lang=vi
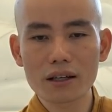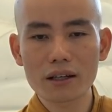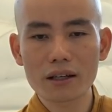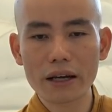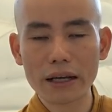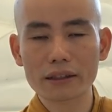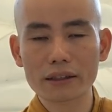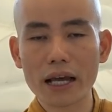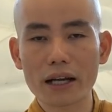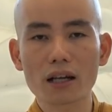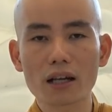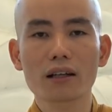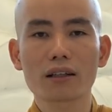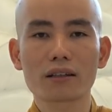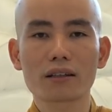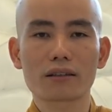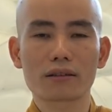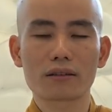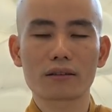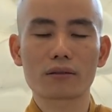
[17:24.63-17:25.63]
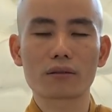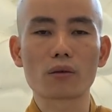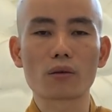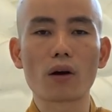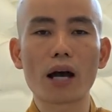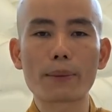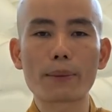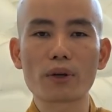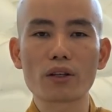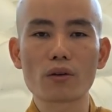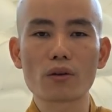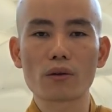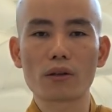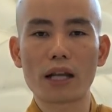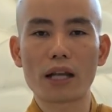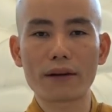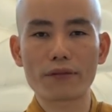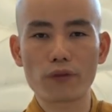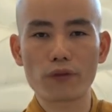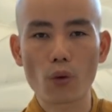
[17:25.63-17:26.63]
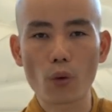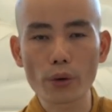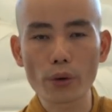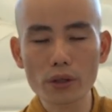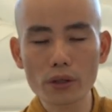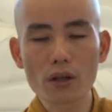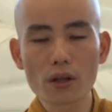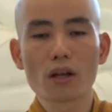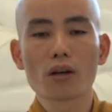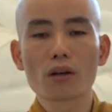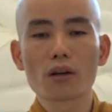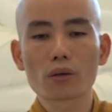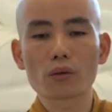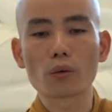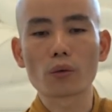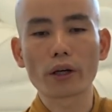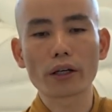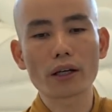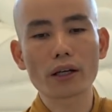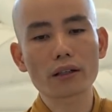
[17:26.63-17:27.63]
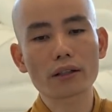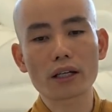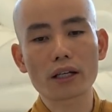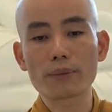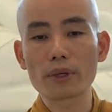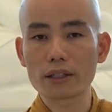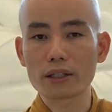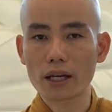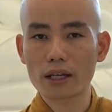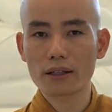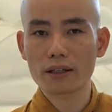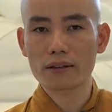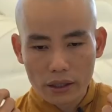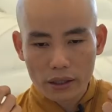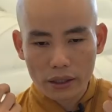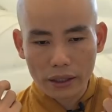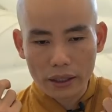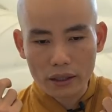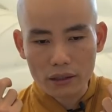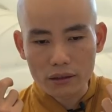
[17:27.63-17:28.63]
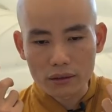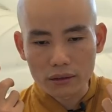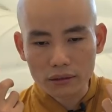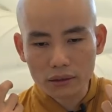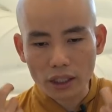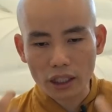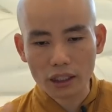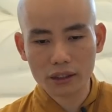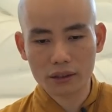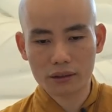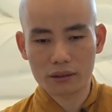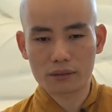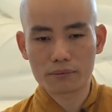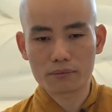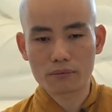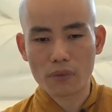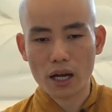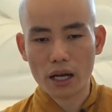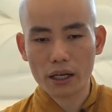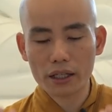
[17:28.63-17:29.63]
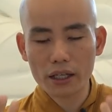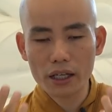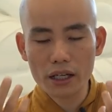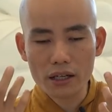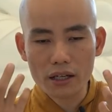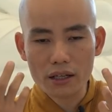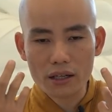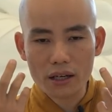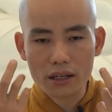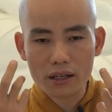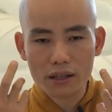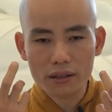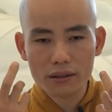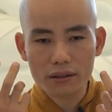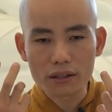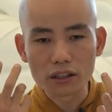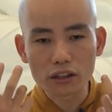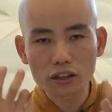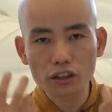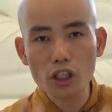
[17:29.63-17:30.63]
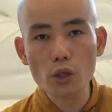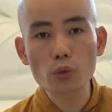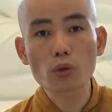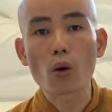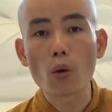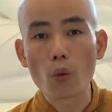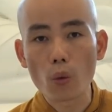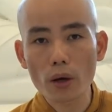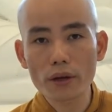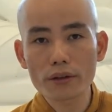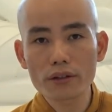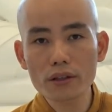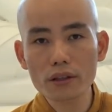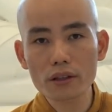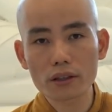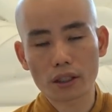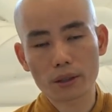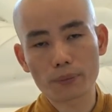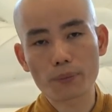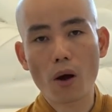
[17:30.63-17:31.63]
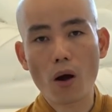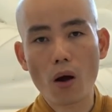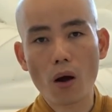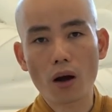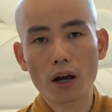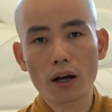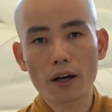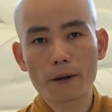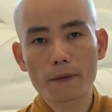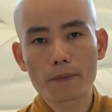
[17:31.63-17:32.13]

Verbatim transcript: hecta đất của Amazon, lá phổi của cái đất này bị cháy. Cái lượng thịt mà khi được tiêu thụ, nhất là thịt bò,